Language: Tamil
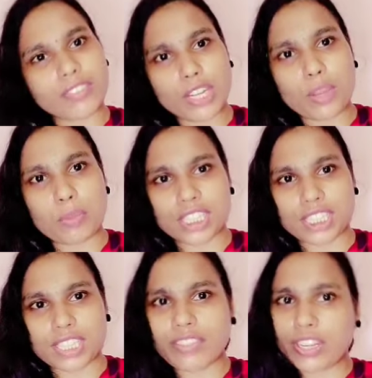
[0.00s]
வீடியோ
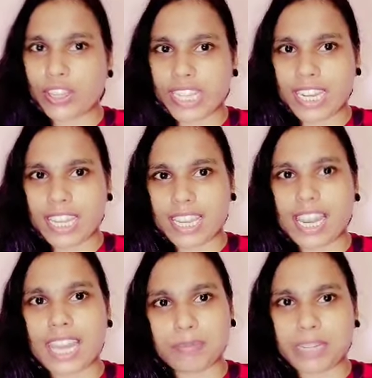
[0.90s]
பிடிச்சிருந்தா வீடியோ கீழே இருக்க
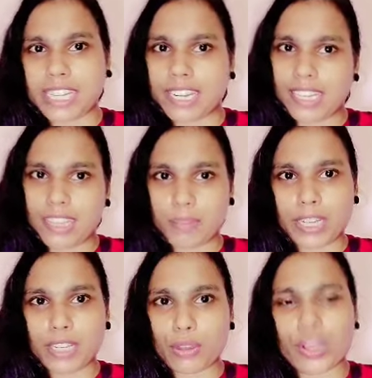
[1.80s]
லைக் பட்டனை கிளிக்
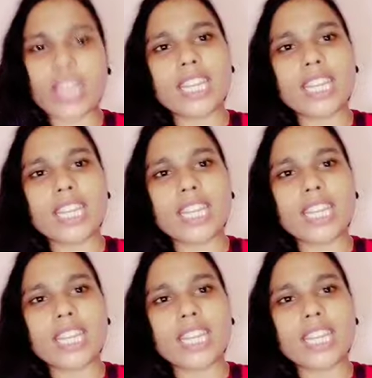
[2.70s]
பண்ணிக்கோங்க